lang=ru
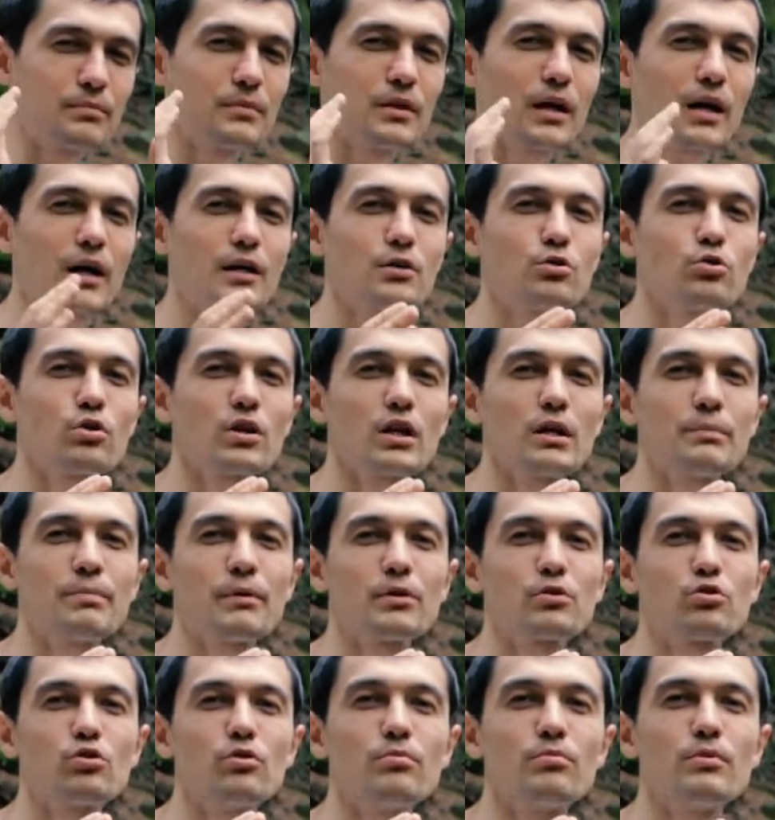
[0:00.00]
на которые
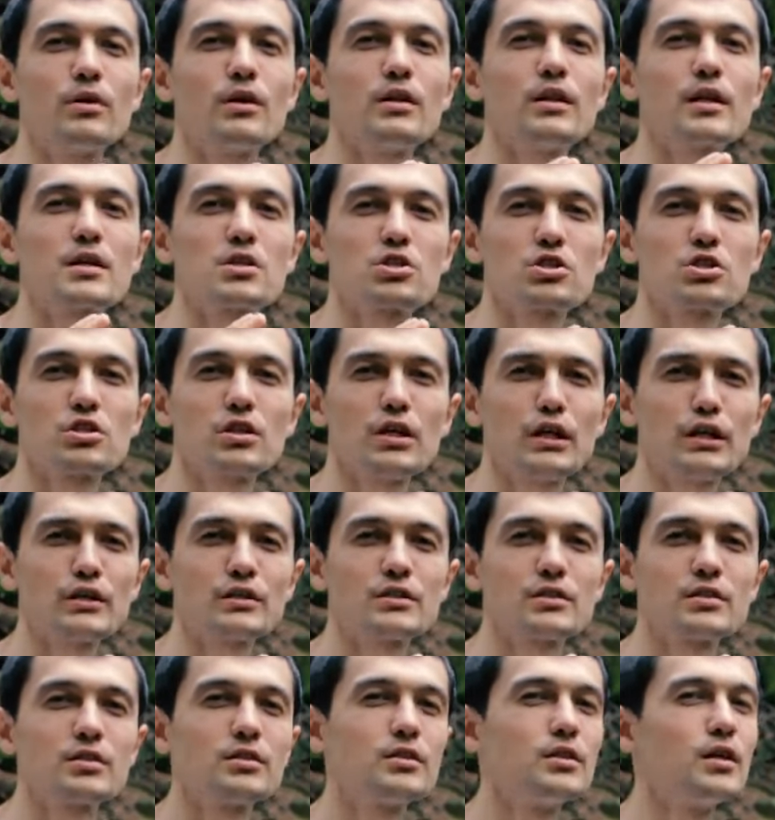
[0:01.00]
потом
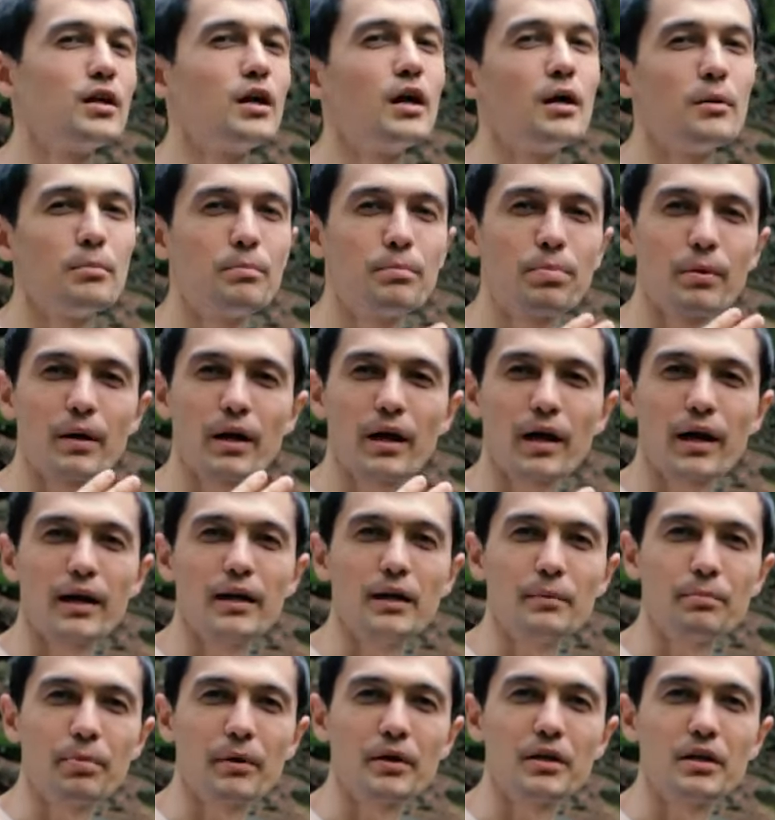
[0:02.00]
ложились,
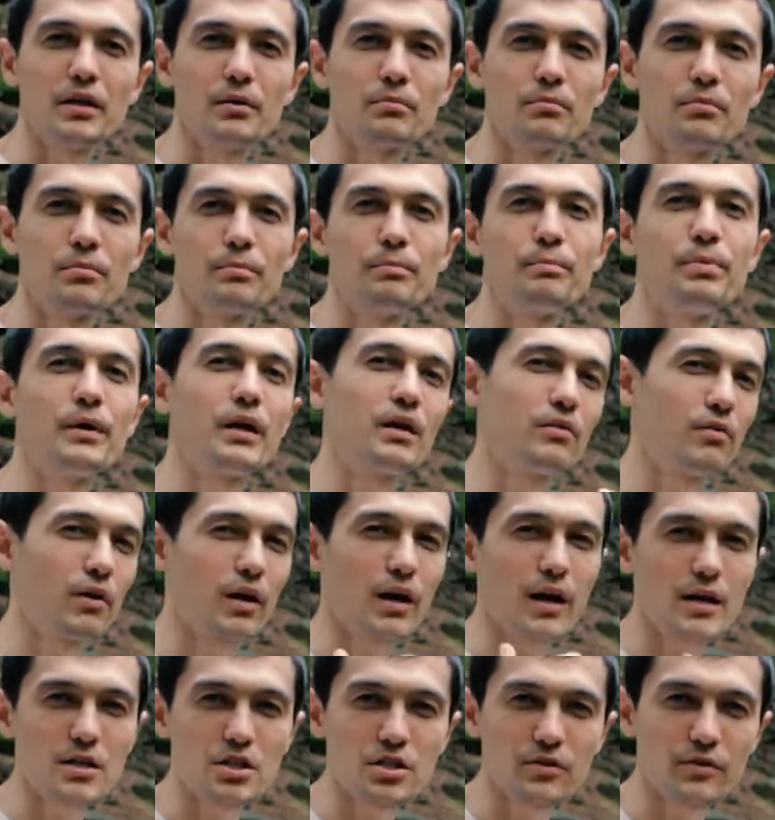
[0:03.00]
прыгали по ним,
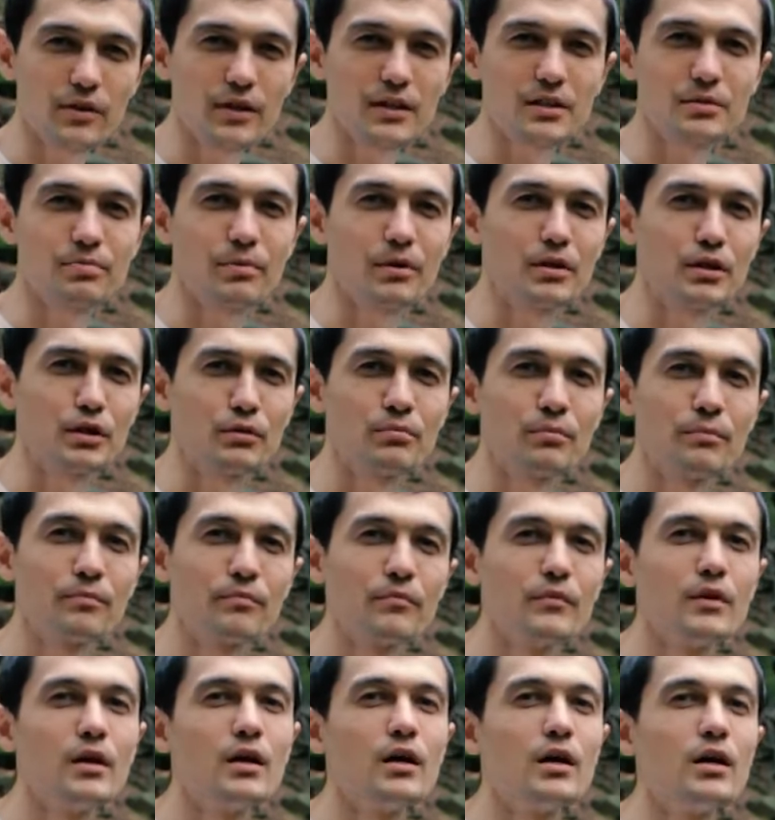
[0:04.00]
переворачивались по ним.
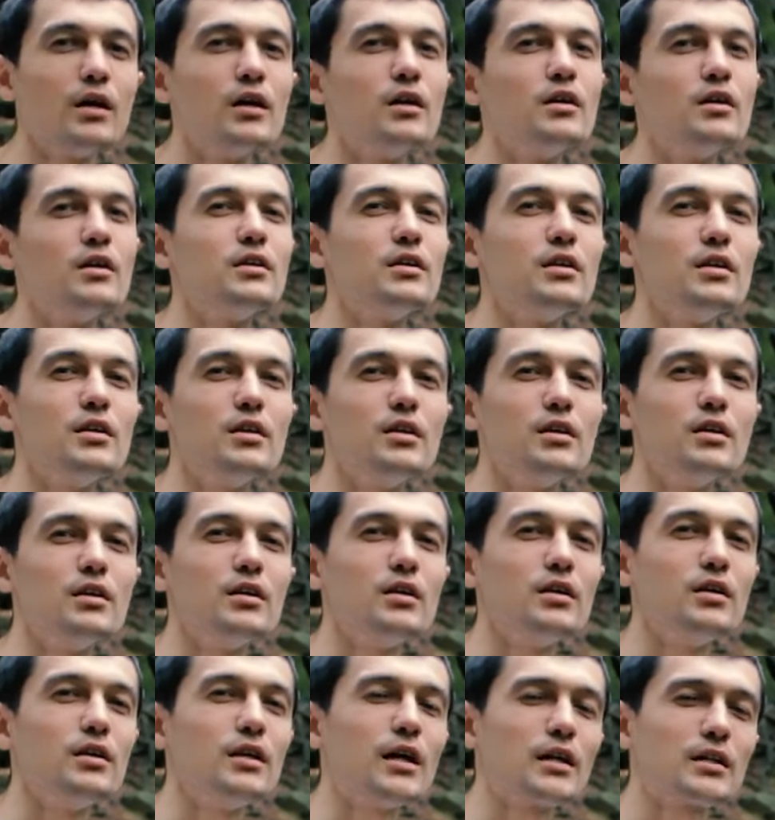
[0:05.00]

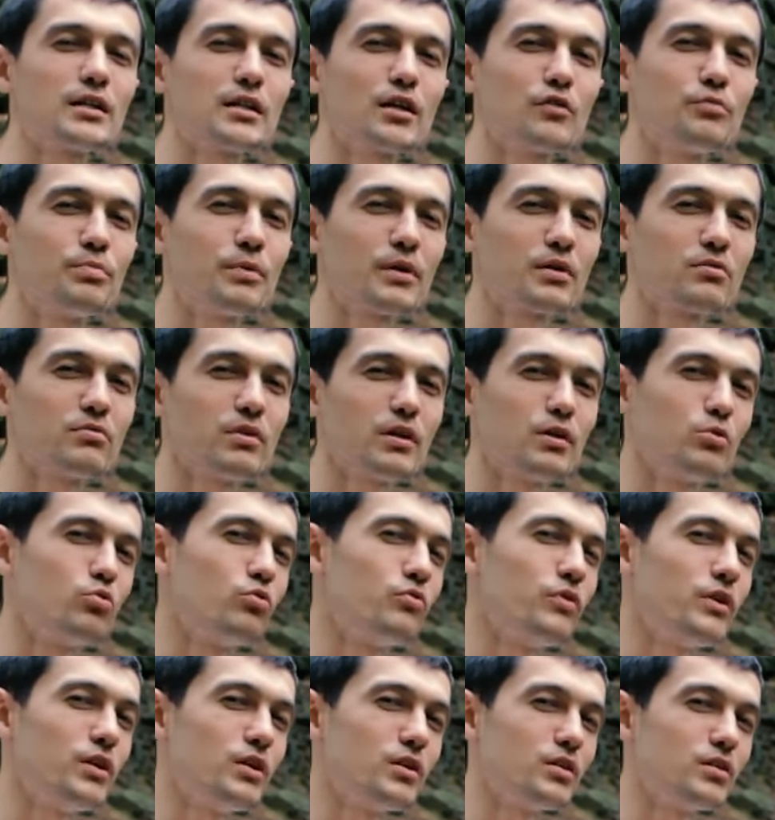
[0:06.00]
И я тогда впервые
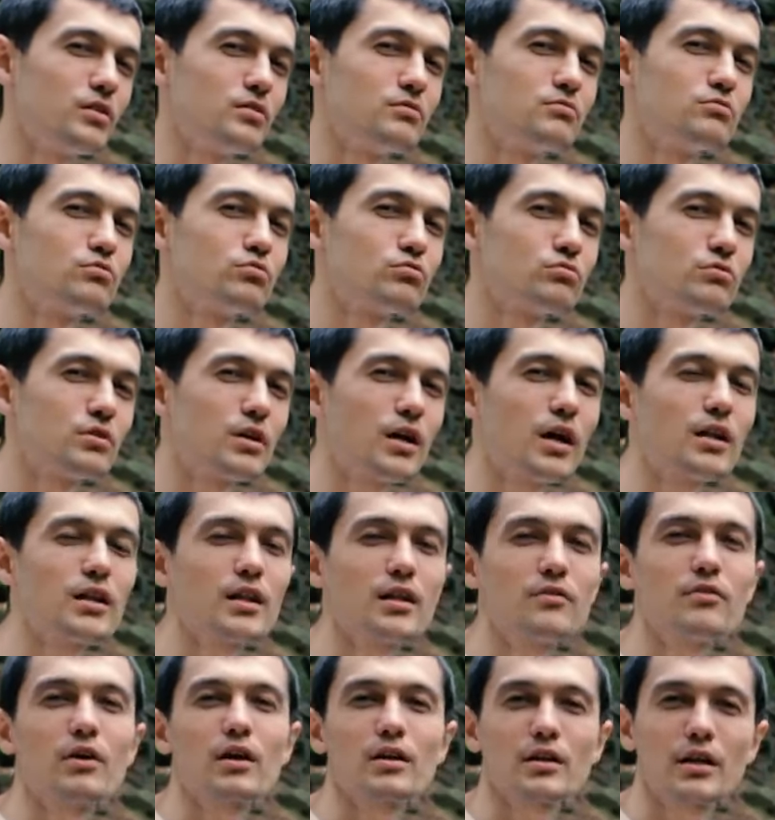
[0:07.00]
увидел, ну,
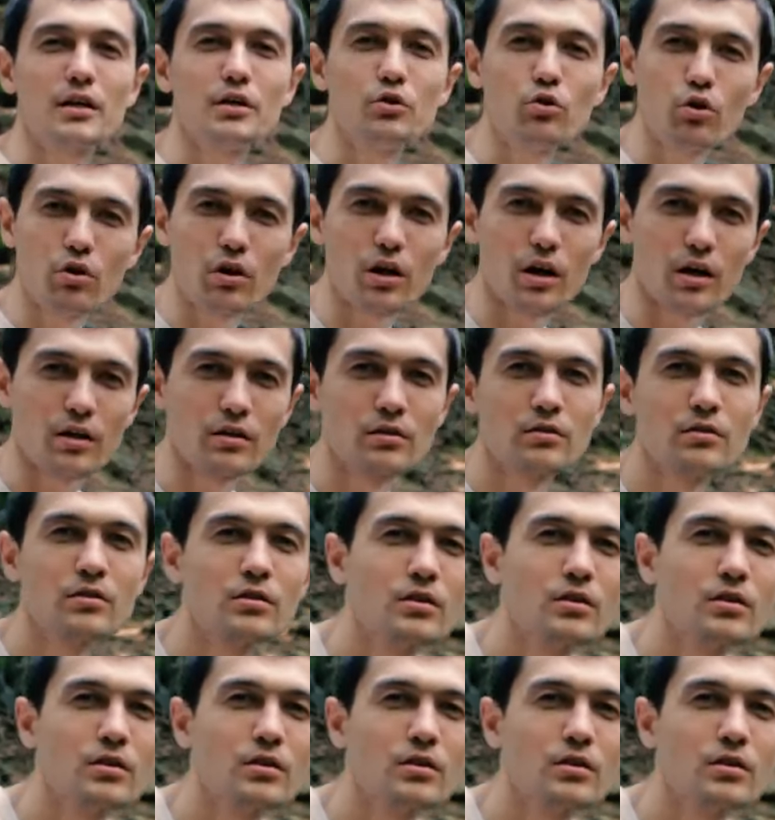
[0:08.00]
это, наверное, йога.